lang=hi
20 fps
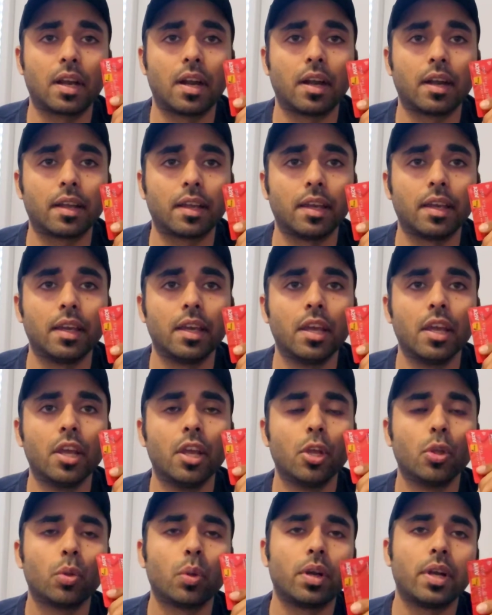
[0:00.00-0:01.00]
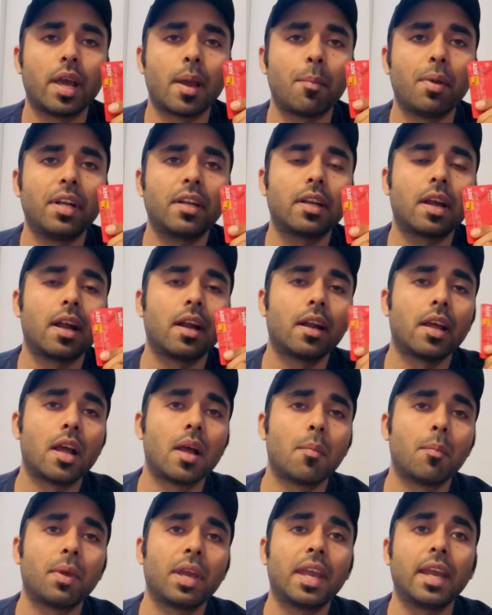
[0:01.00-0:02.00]
कार्ड की तो ये डेबिट कार्ड
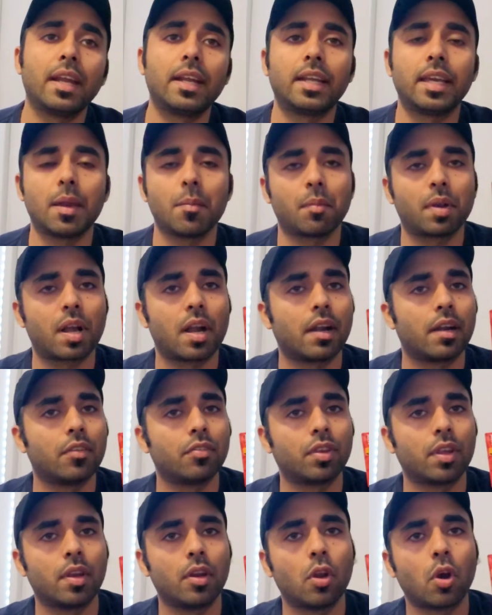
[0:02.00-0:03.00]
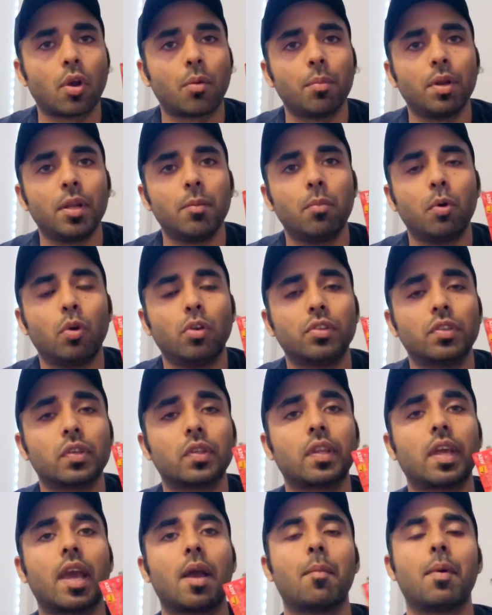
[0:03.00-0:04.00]
हम एटीएम कार्ड इसे नॉर्मली बोल
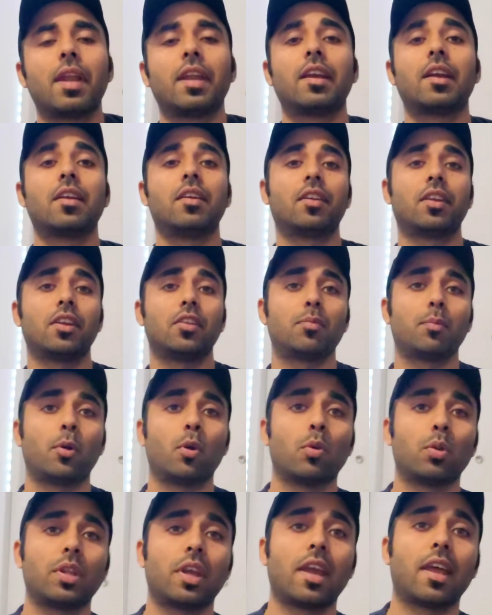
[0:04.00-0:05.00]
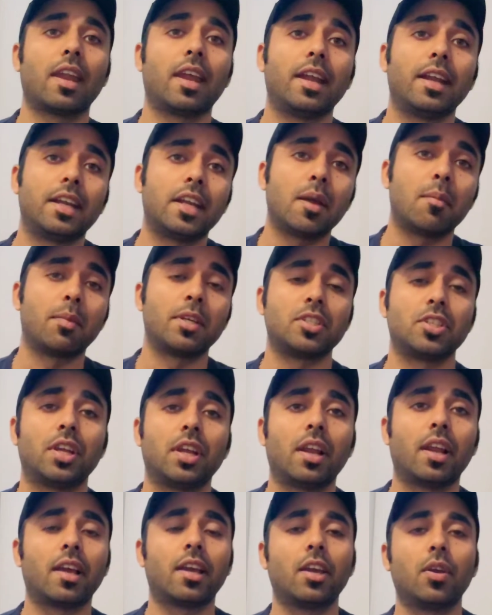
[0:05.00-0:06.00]
सकते हैं हमारी कंट्रीज़ में होते हैं ना एटीएम मशीन
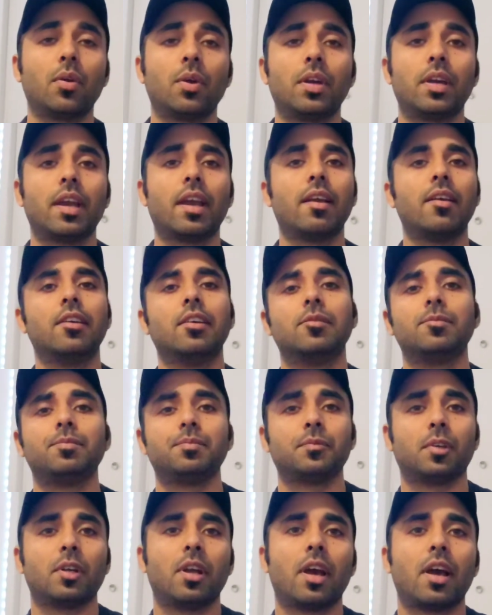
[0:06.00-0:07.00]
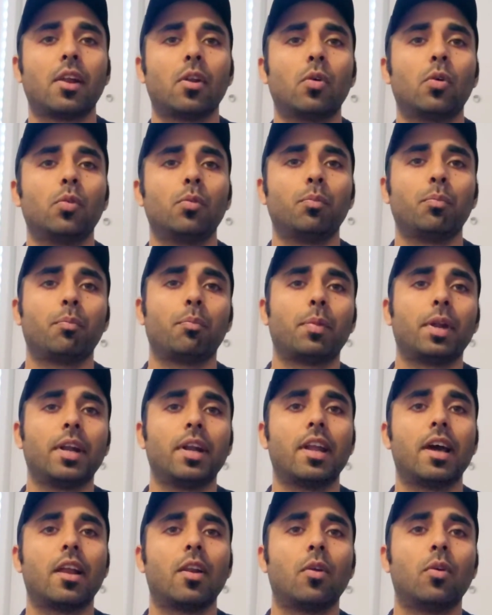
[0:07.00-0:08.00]
लगी हुई है डालो पिन
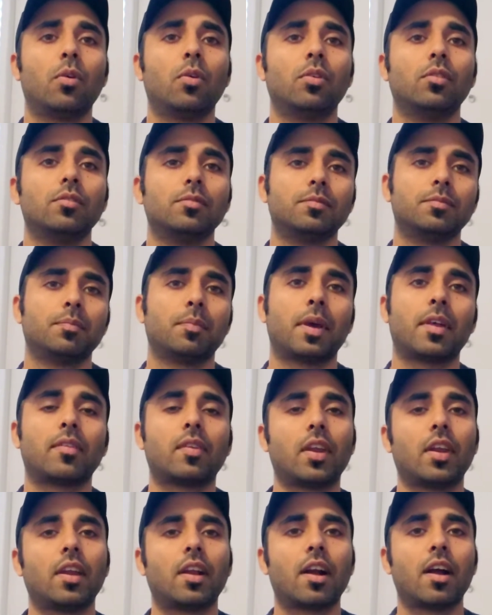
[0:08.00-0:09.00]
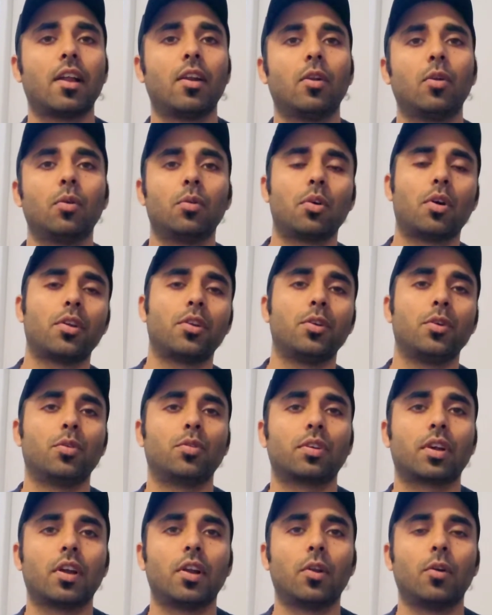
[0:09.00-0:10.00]
डालो पैसे निकाल लो और
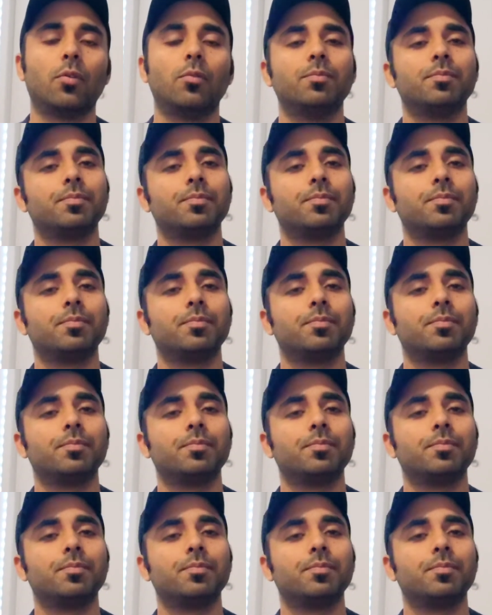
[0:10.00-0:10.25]
यूज़ कर लो